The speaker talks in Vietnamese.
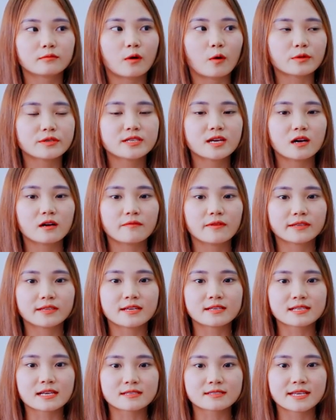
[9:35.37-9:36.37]
hỗ trợ về
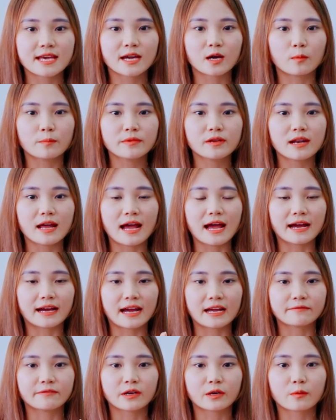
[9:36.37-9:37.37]
tiền xăng xe cũng như là hàng
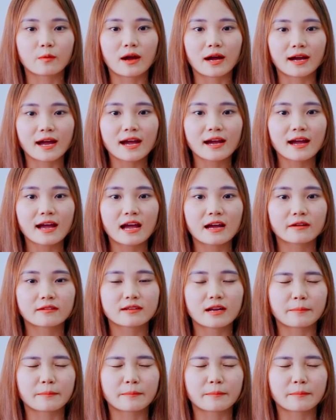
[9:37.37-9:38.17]
ngàn phần quà khác ha.